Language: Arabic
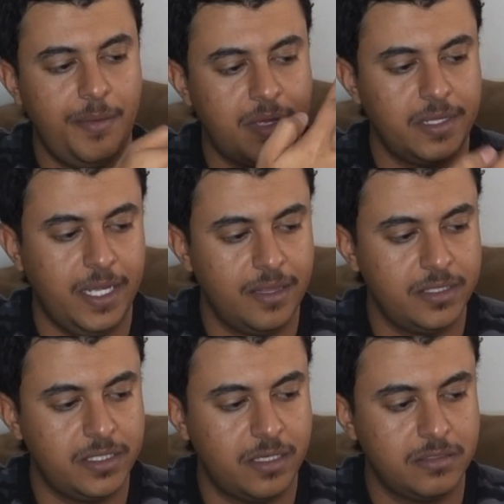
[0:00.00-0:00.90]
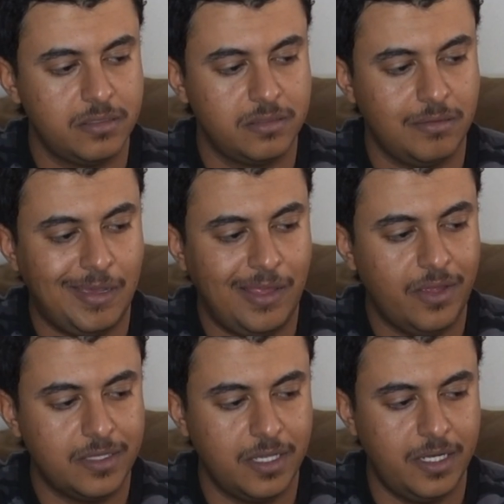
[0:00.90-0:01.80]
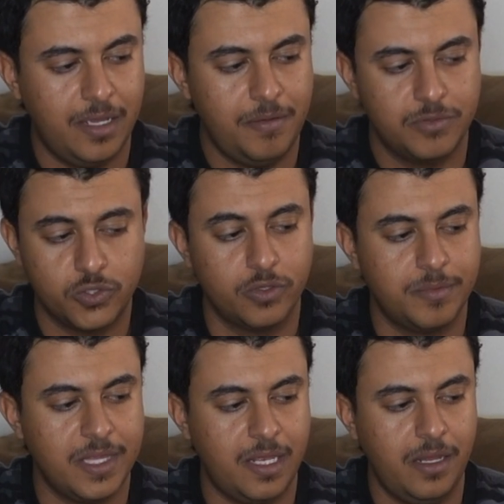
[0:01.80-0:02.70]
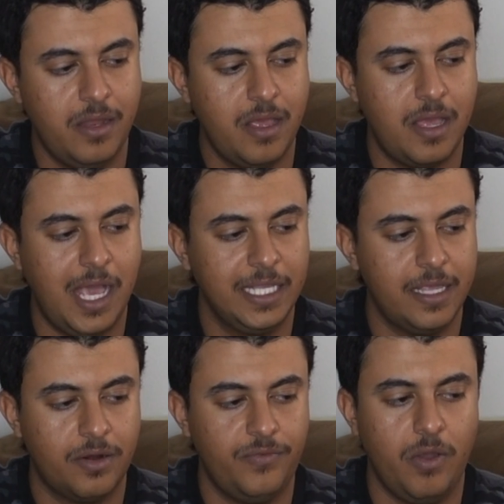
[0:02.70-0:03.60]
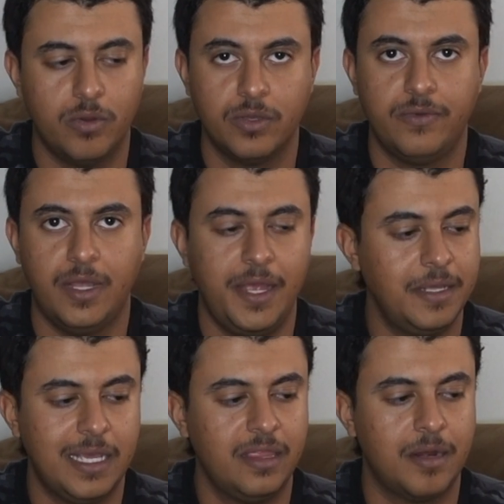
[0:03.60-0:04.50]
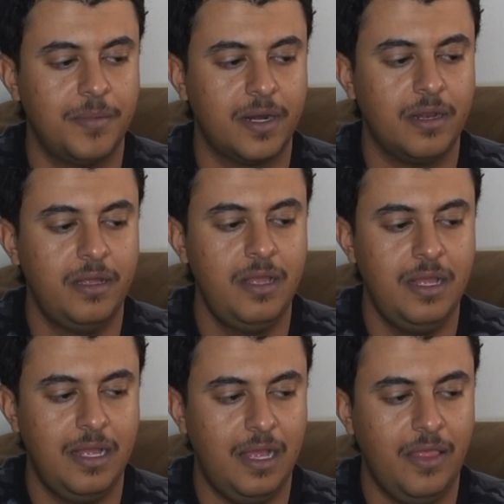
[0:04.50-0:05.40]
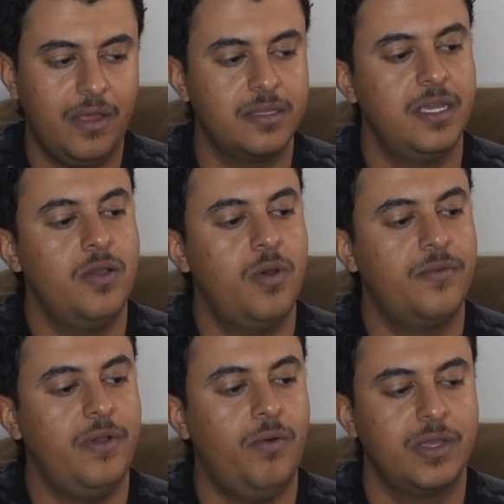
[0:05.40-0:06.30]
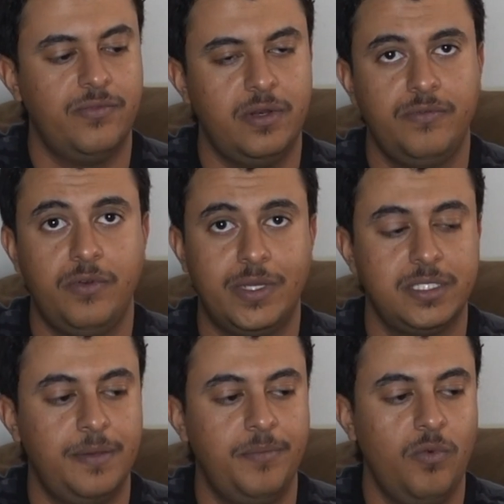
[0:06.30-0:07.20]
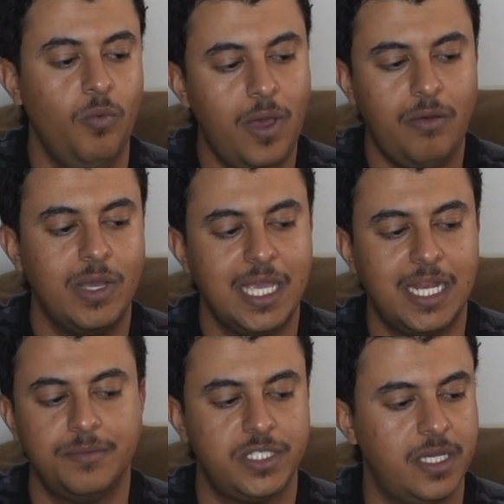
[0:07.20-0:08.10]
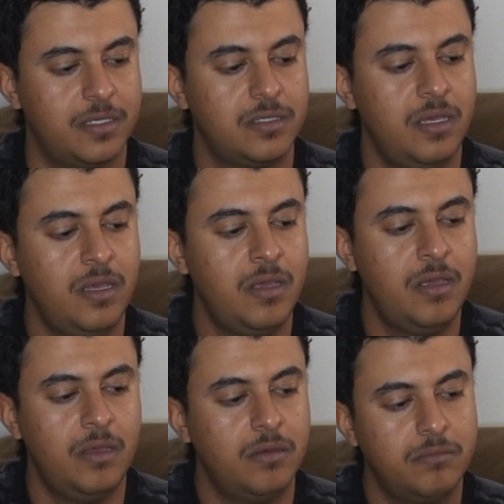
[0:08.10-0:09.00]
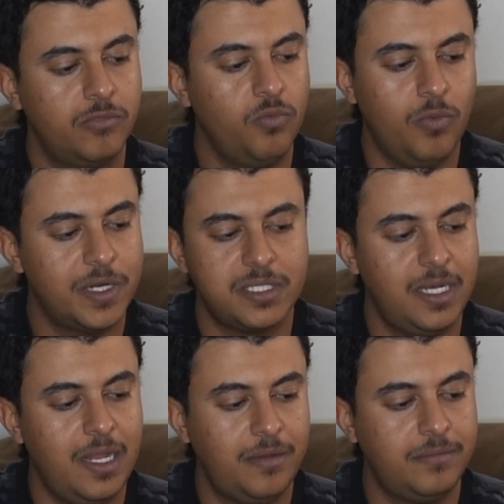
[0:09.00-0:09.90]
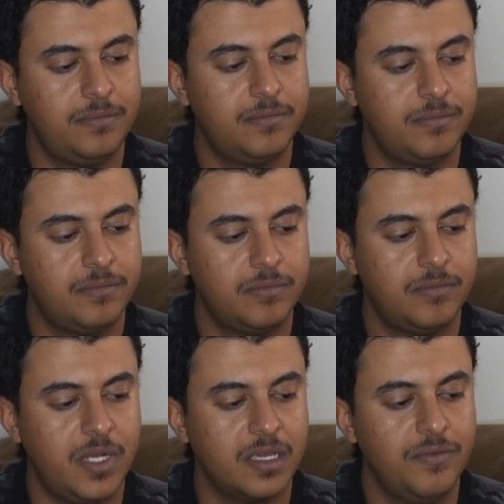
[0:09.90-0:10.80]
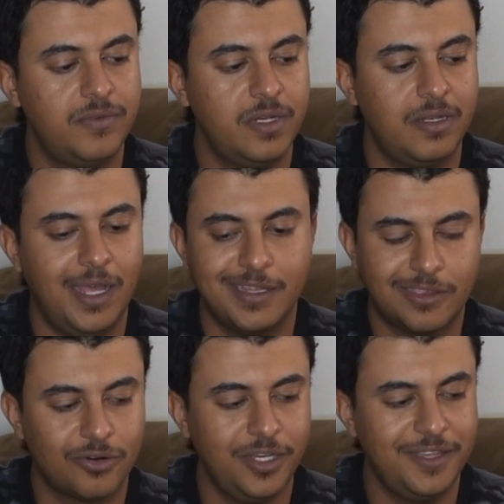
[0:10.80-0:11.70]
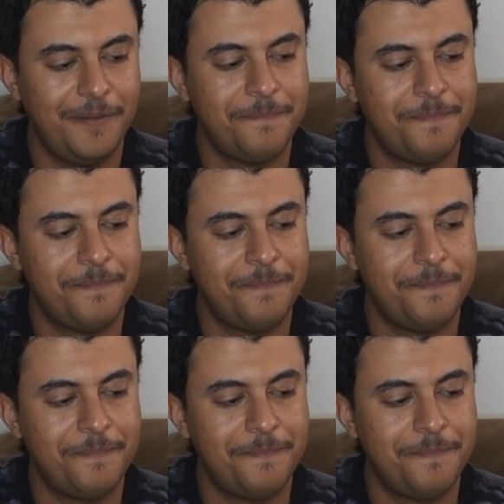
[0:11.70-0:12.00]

ابي ارد على الشخص اضغط هنا صوت مثلا اقدر ارفعه واقفل انا اكثر مره اضغط هنا وارفع واقفل في الواتساب واكلم الشخص وارسل له لكن في الاندرويد